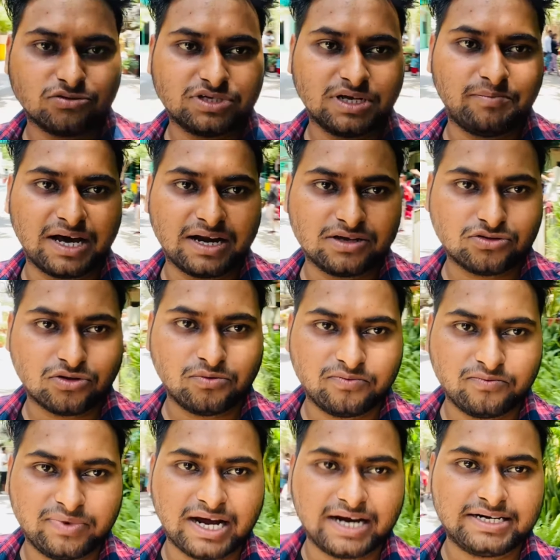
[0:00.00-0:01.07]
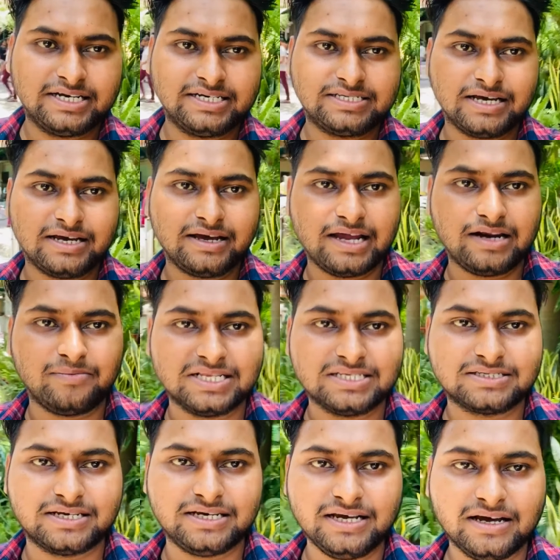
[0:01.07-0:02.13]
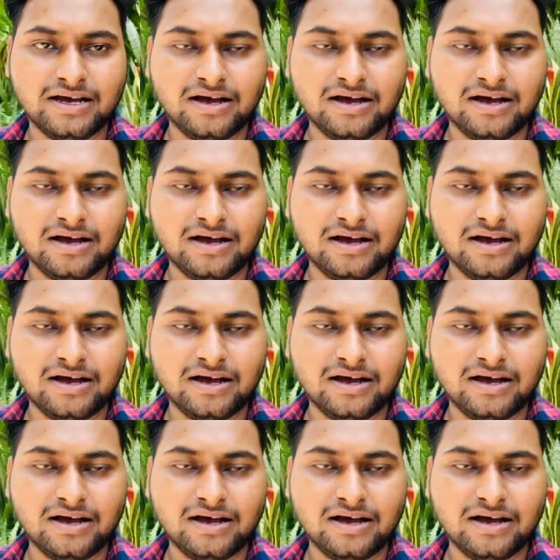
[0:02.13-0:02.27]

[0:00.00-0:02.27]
से बारह सौ वेराइटीज़ हैं एनिमल्स की